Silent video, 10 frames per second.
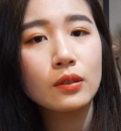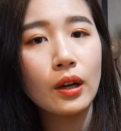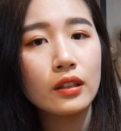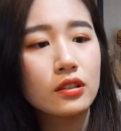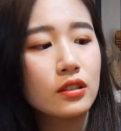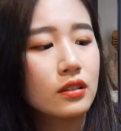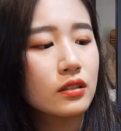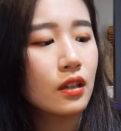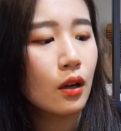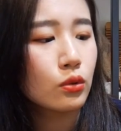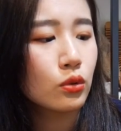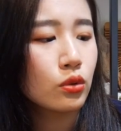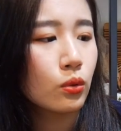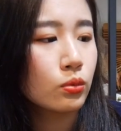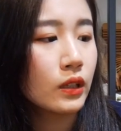的话呢是。是澳洲
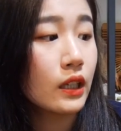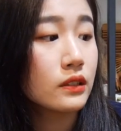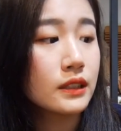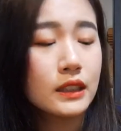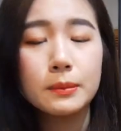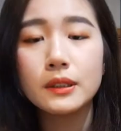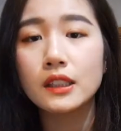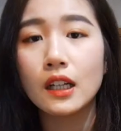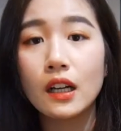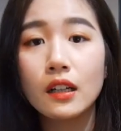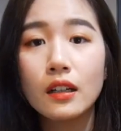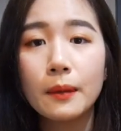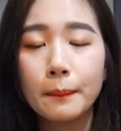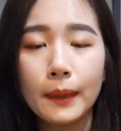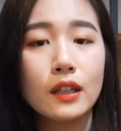宠物店，基本上
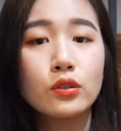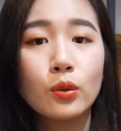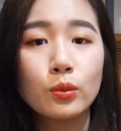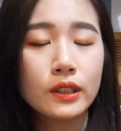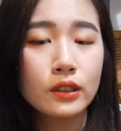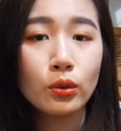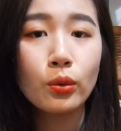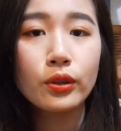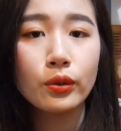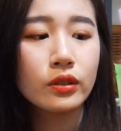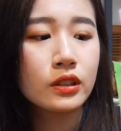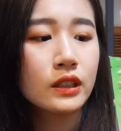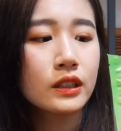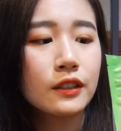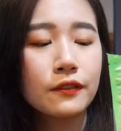每个宠物店都会有的，是
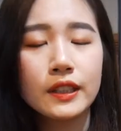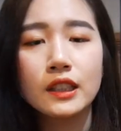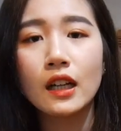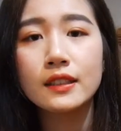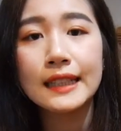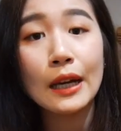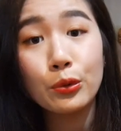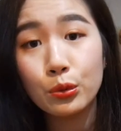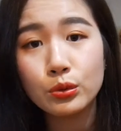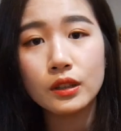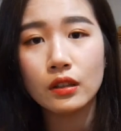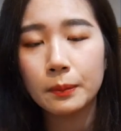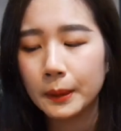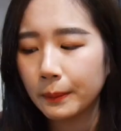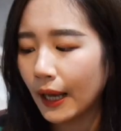一个非常家喻户晓的
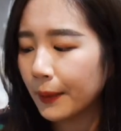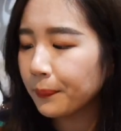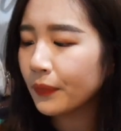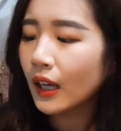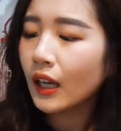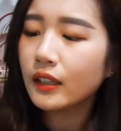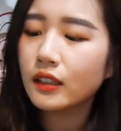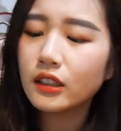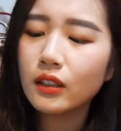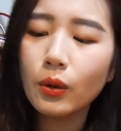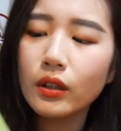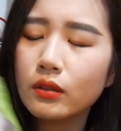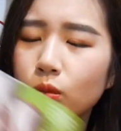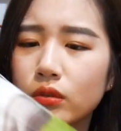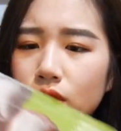品牌。那这个话呢，
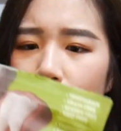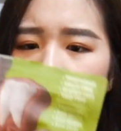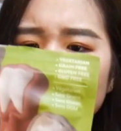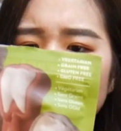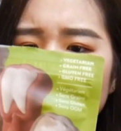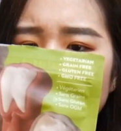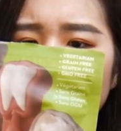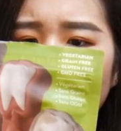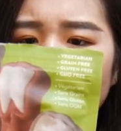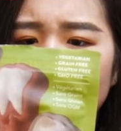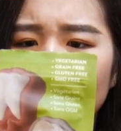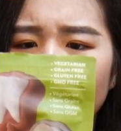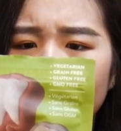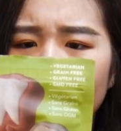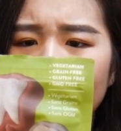我这个叫什么？这个
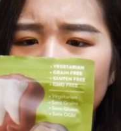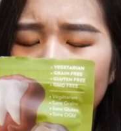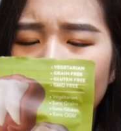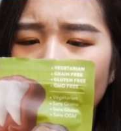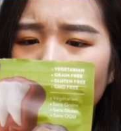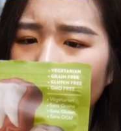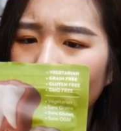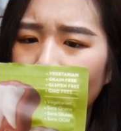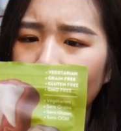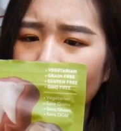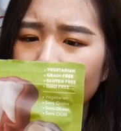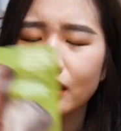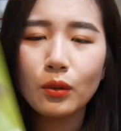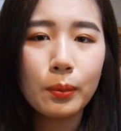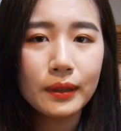威。
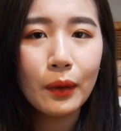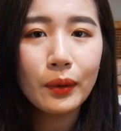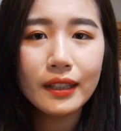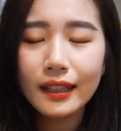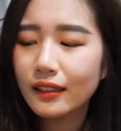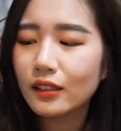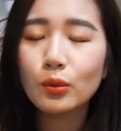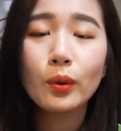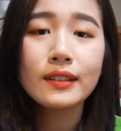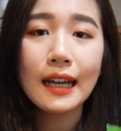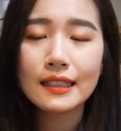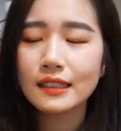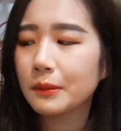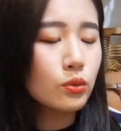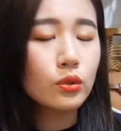这个我不太会念，但是我会打一
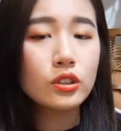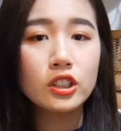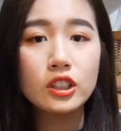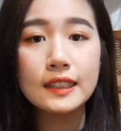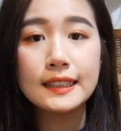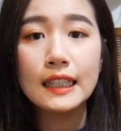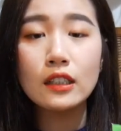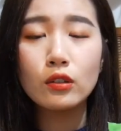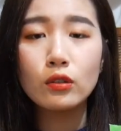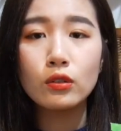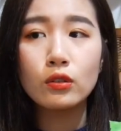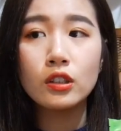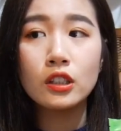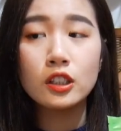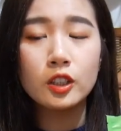果是你家的狗狗，
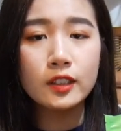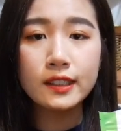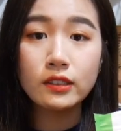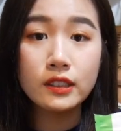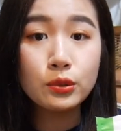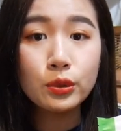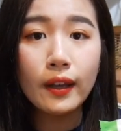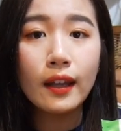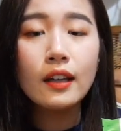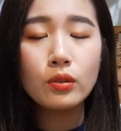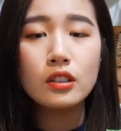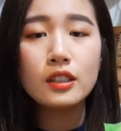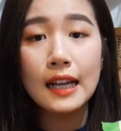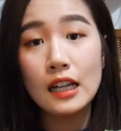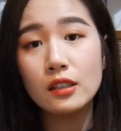呃，是小型犬或者
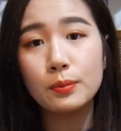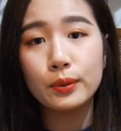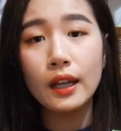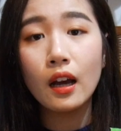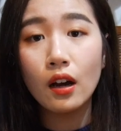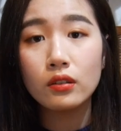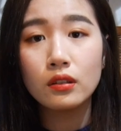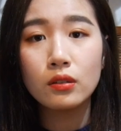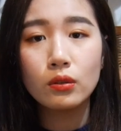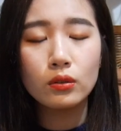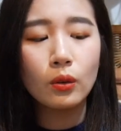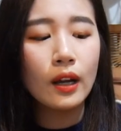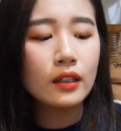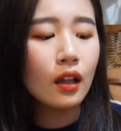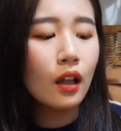是牙齿不太好的狗狗的
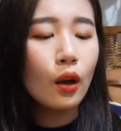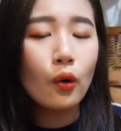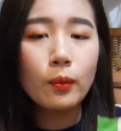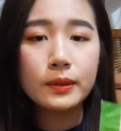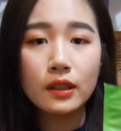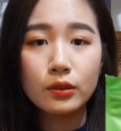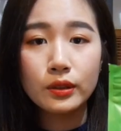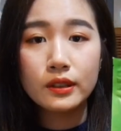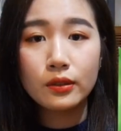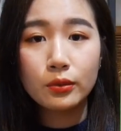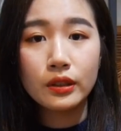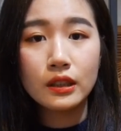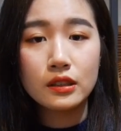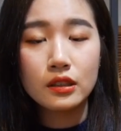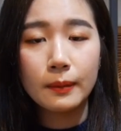话呢，我比较推荐
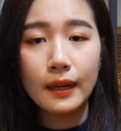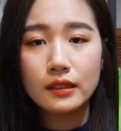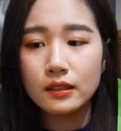Greenies 这个牌